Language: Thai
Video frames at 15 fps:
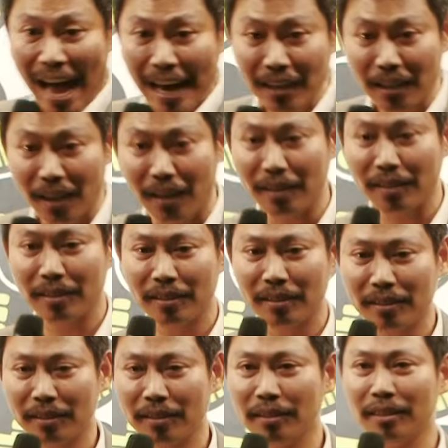ปักเหรอ
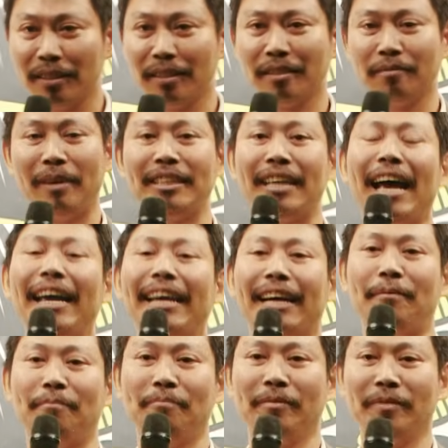ไม่ใช่
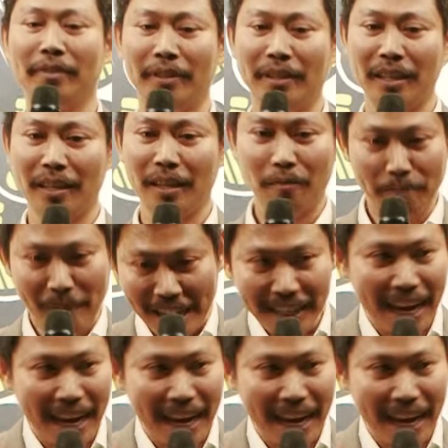ครับไม่